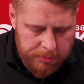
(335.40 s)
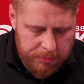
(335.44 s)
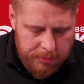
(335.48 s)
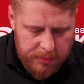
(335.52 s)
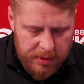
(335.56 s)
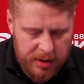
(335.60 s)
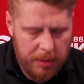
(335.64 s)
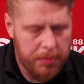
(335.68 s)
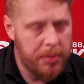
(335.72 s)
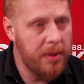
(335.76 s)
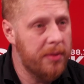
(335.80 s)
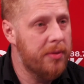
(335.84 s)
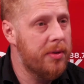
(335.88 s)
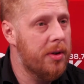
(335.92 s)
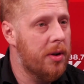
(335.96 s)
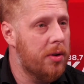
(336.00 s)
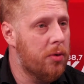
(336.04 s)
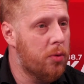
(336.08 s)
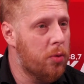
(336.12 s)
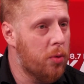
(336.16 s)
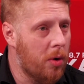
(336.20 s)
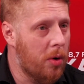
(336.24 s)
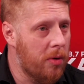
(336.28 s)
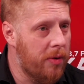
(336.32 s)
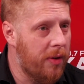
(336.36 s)
zapewne
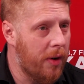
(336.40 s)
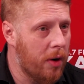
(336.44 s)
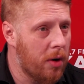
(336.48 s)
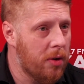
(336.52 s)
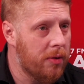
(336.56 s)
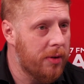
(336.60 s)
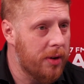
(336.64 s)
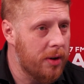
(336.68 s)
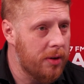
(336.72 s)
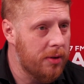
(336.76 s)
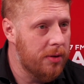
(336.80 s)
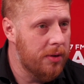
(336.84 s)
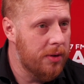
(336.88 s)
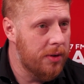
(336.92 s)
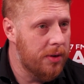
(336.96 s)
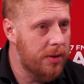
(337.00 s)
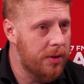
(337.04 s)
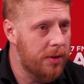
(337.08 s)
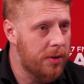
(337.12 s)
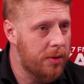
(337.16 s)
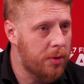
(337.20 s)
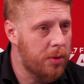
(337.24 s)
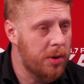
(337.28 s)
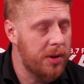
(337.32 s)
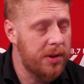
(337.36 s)
długofalowe
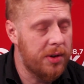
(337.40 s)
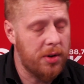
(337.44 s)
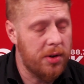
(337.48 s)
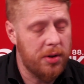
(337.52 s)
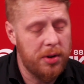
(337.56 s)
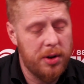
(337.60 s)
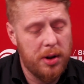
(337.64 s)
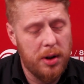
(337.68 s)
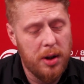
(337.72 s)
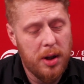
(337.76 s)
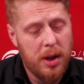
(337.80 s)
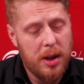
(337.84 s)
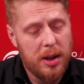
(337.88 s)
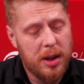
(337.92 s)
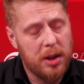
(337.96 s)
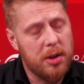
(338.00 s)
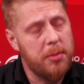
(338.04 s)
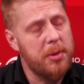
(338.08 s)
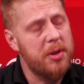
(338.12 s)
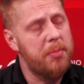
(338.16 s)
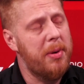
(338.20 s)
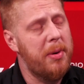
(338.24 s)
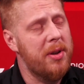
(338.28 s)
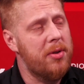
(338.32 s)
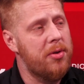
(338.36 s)
z drugiej mm. strony.
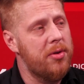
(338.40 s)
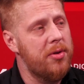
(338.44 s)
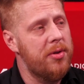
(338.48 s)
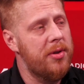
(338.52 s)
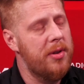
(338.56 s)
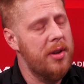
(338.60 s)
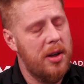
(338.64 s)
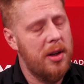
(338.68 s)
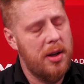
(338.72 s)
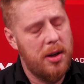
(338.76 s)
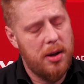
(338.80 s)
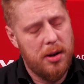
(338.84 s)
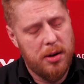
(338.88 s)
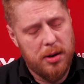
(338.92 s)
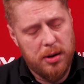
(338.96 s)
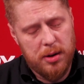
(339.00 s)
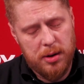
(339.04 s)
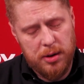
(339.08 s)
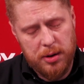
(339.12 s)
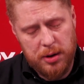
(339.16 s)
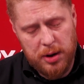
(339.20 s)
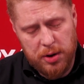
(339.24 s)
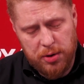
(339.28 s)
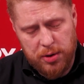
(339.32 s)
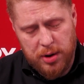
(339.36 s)
Natomiast patrząc na,
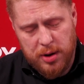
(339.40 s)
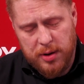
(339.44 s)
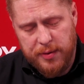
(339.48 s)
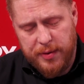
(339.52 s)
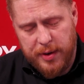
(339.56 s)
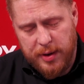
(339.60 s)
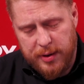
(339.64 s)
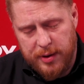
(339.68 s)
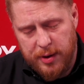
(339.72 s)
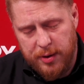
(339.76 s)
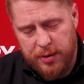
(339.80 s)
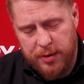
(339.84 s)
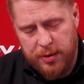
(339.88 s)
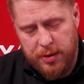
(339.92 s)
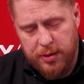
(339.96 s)
e, jeszcze raz wracając do